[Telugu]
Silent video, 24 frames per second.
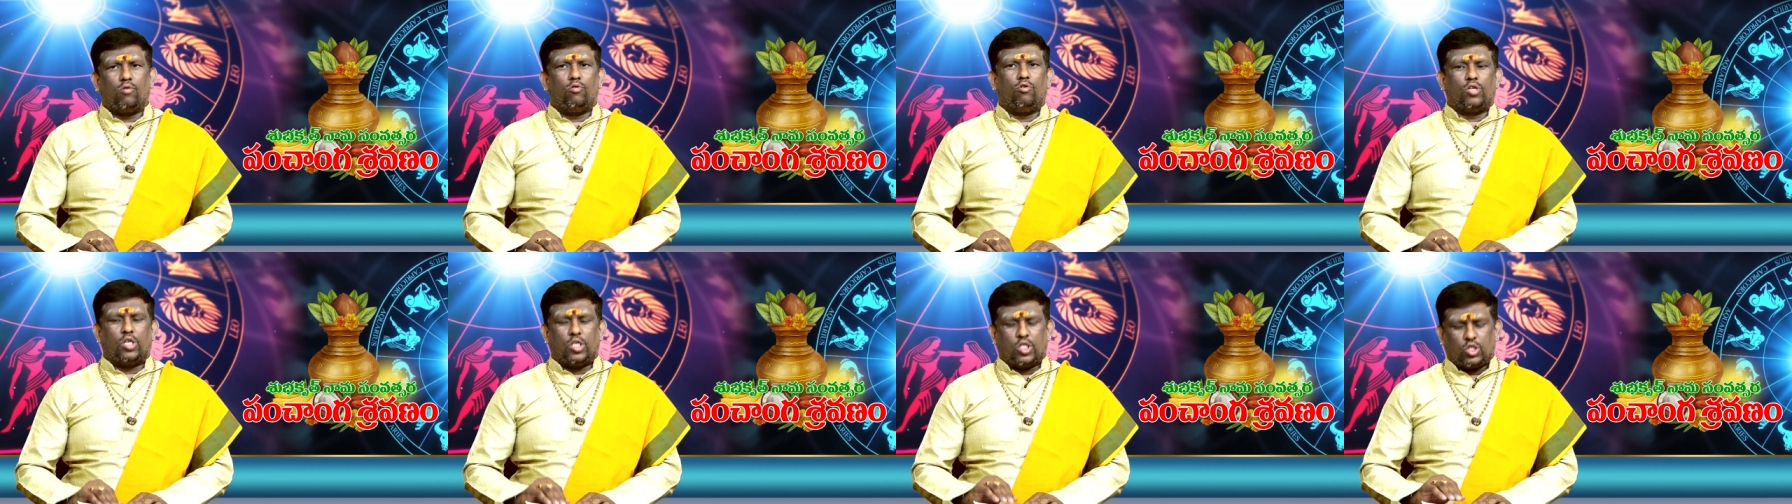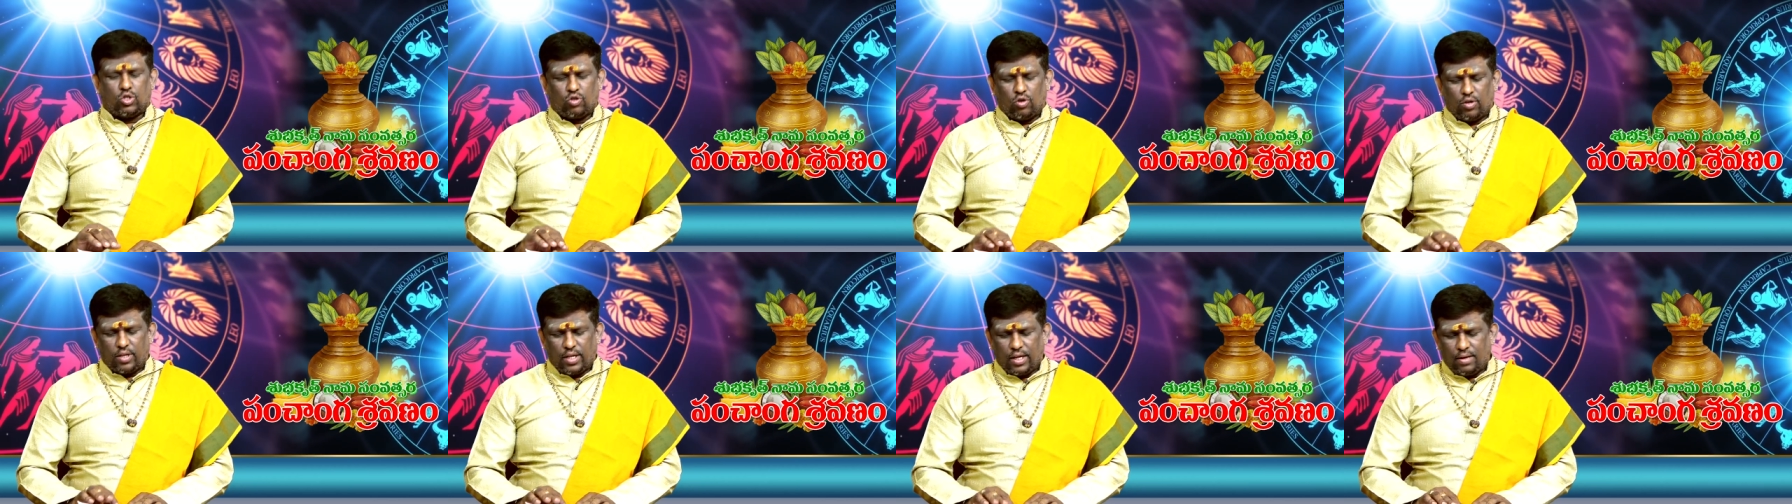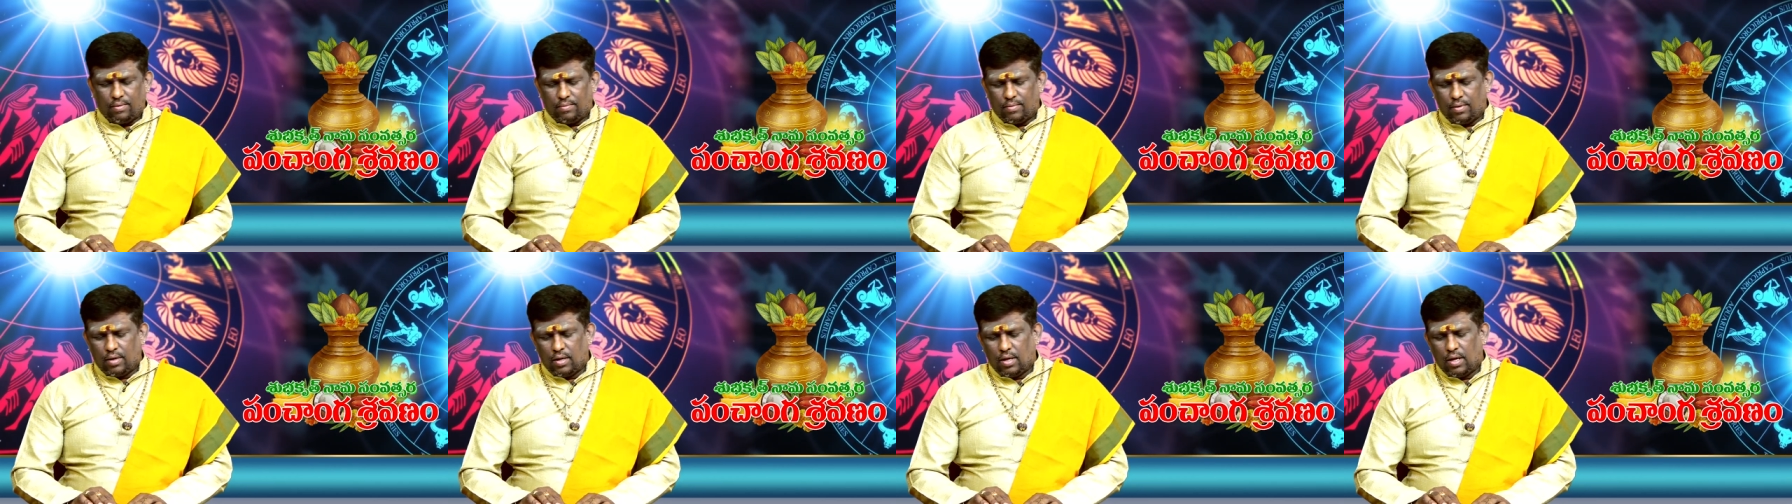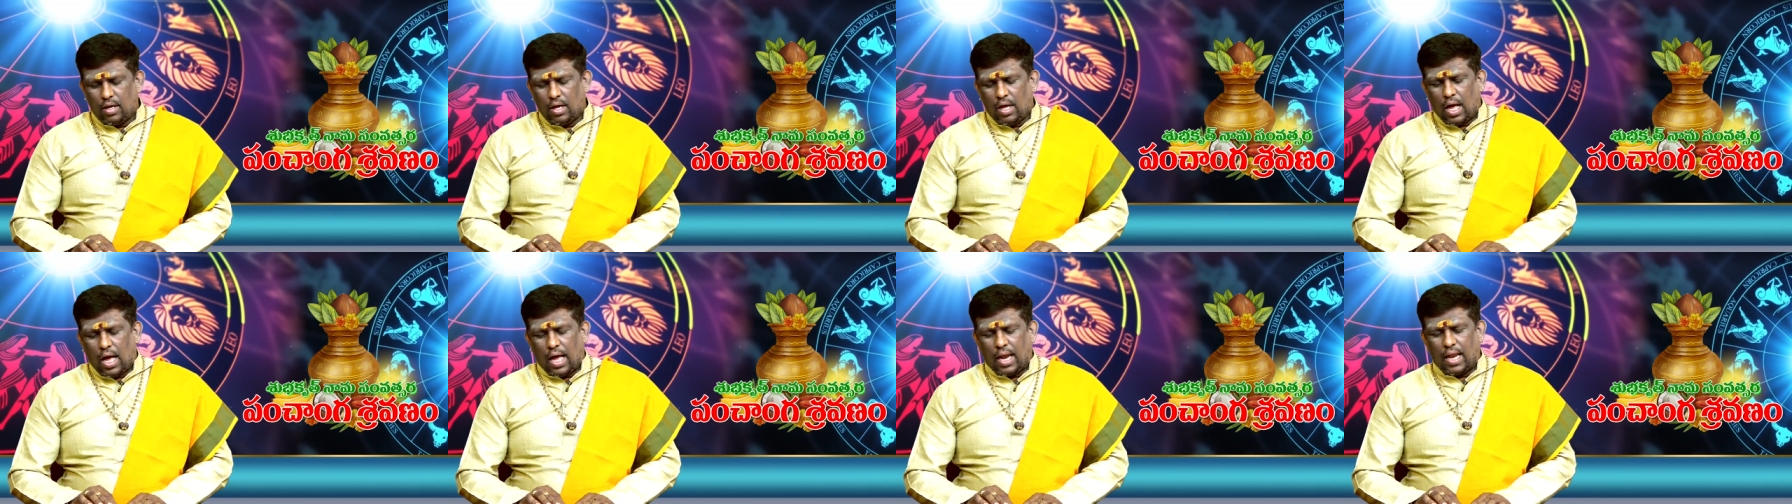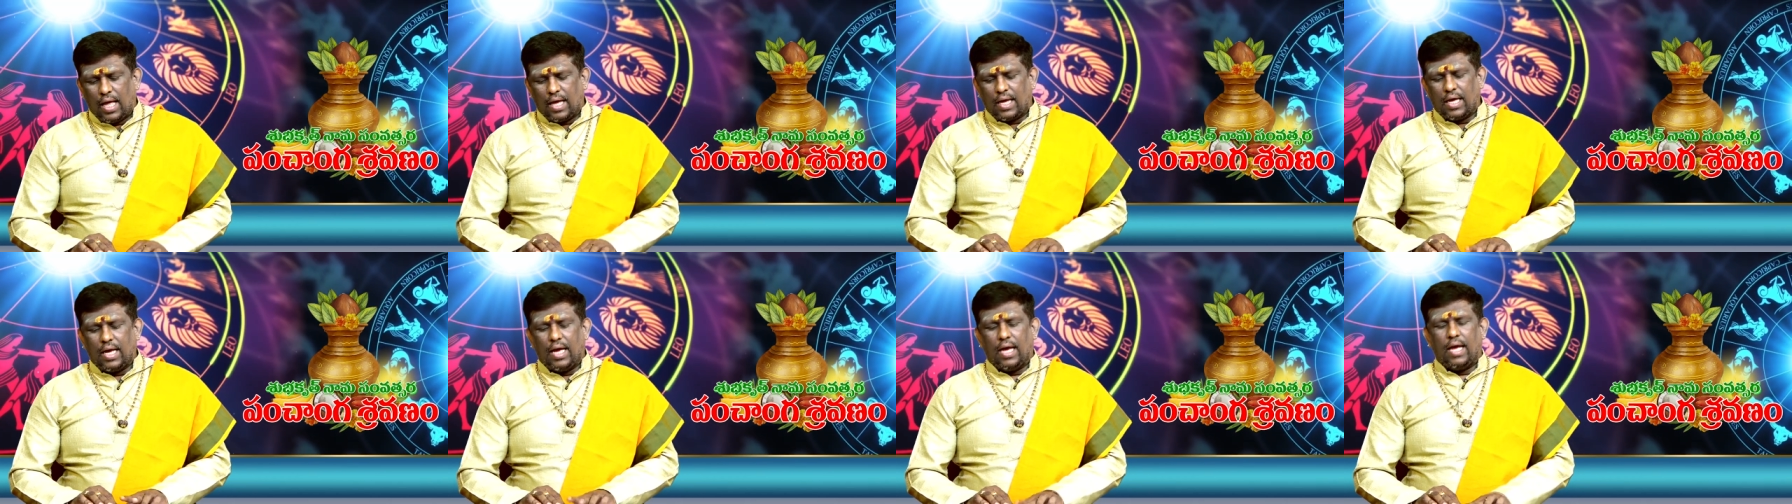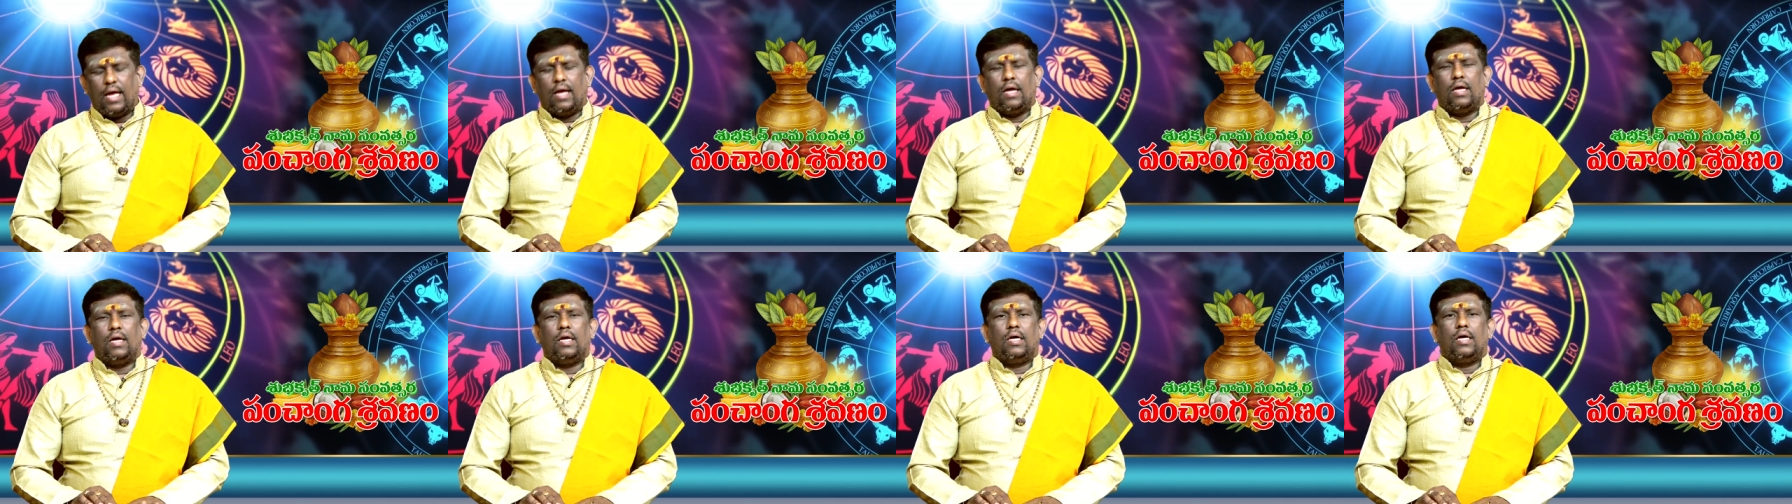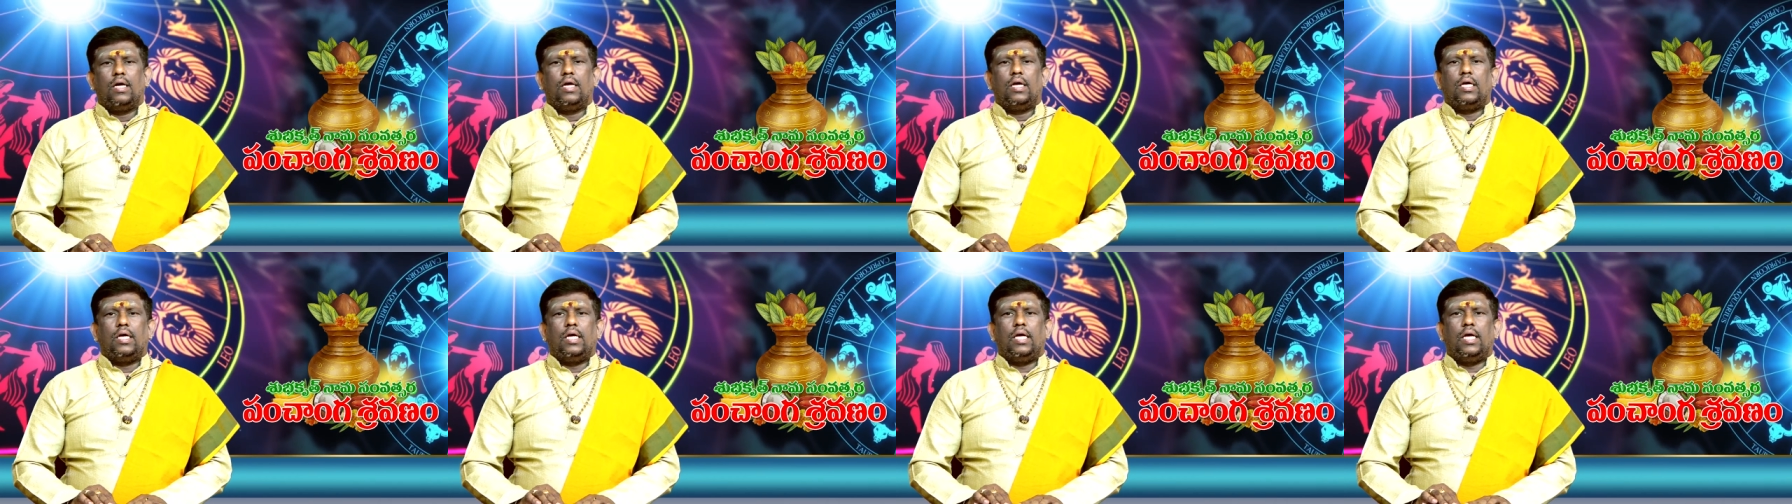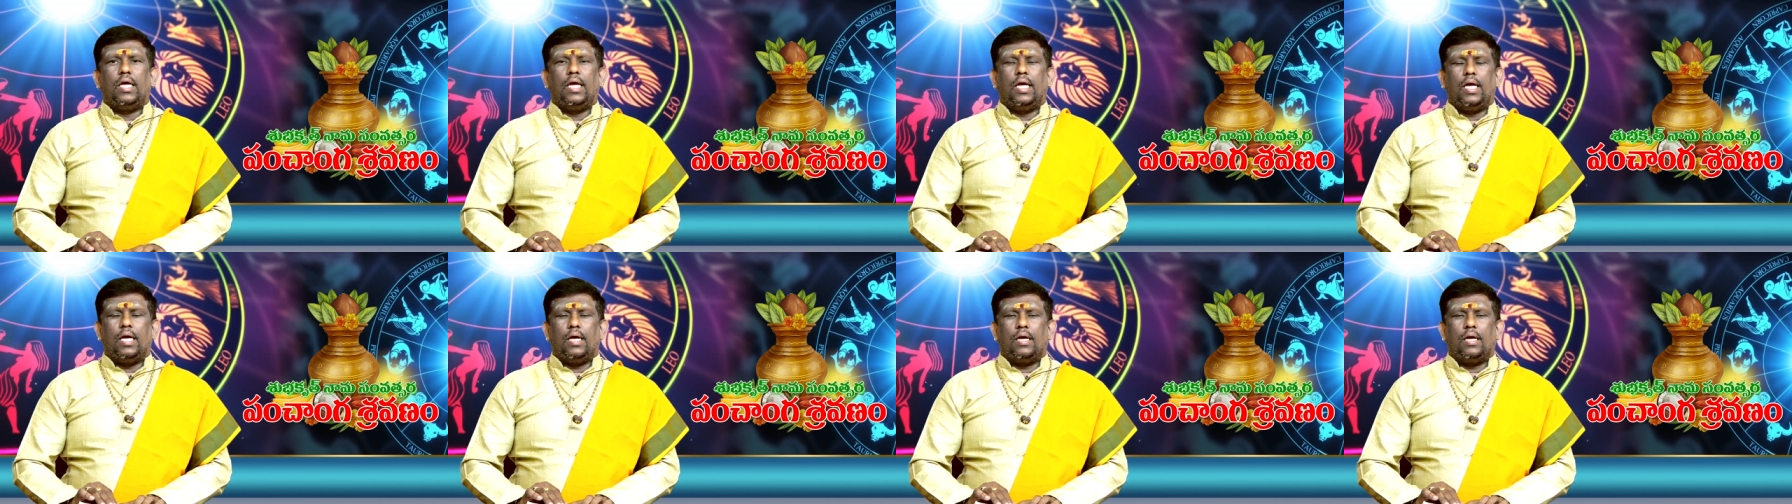గోచరిస్తోంది అలాగే ఈ